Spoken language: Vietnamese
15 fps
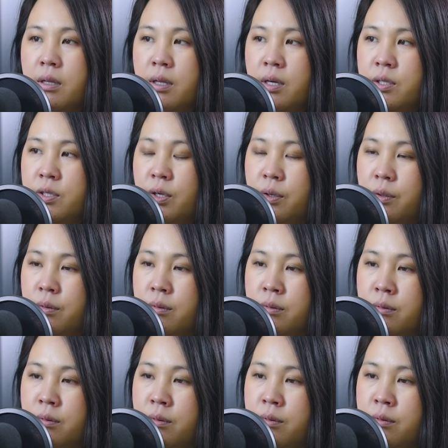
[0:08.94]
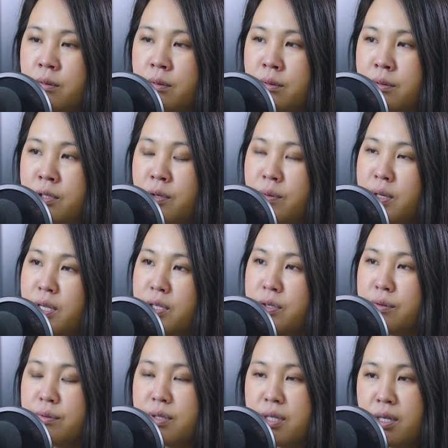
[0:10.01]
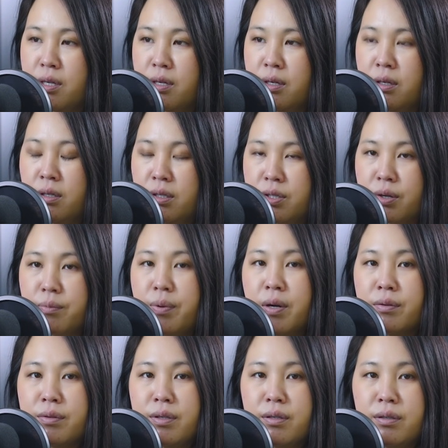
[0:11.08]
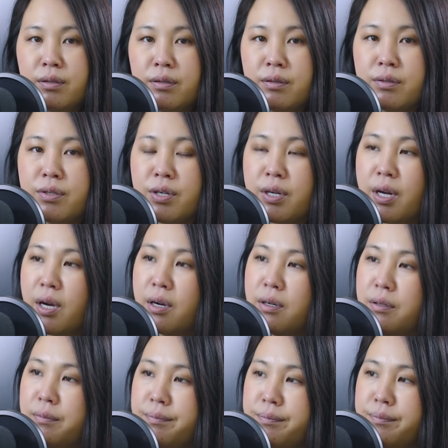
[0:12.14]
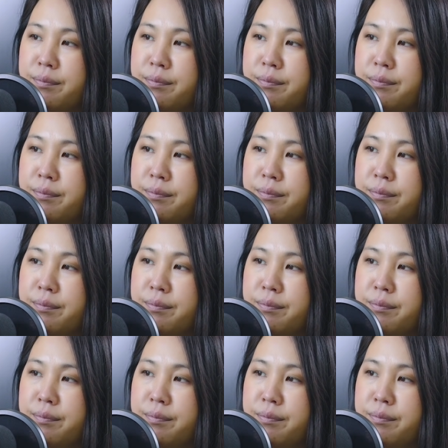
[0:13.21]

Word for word: nhớ rằng chồng nhà chồng chị chồng phong yêu sẽ đỡ